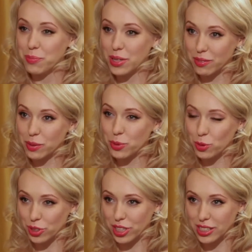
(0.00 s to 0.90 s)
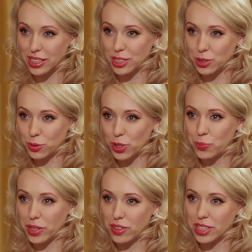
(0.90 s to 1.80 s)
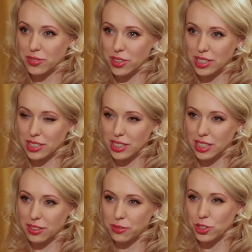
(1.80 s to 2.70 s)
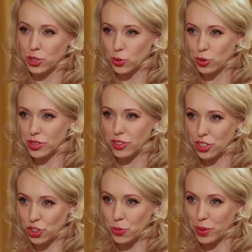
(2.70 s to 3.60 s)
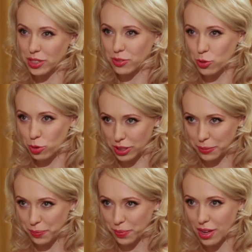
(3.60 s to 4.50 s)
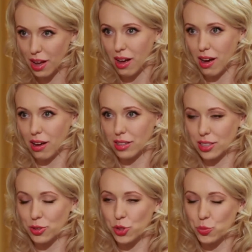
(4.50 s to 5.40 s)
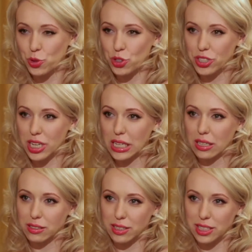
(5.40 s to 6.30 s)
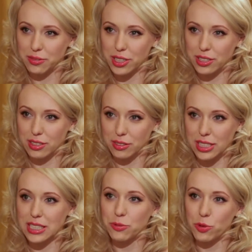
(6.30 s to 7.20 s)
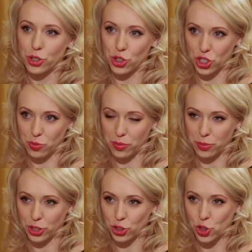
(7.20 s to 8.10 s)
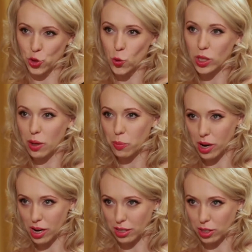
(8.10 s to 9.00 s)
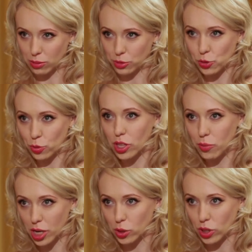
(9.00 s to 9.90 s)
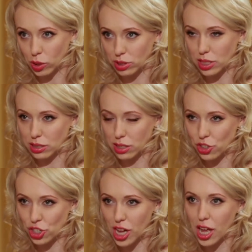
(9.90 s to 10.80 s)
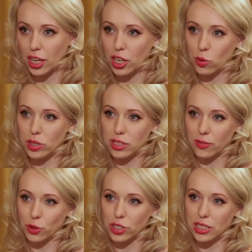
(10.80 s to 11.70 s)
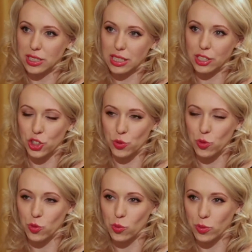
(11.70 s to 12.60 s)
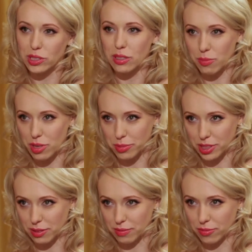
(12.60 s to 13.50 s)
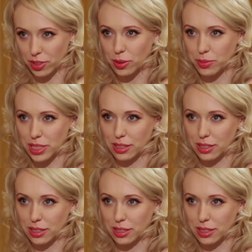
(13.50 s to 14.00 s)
Первые бюро кредитных историй появились в России весной 2005 года. Александр Юрьевич, можете охарактеризовать на сегодняшний момент, что глобально, чего глобально удалось достичь и какой основной недостаток, к чему мы стремимся в этом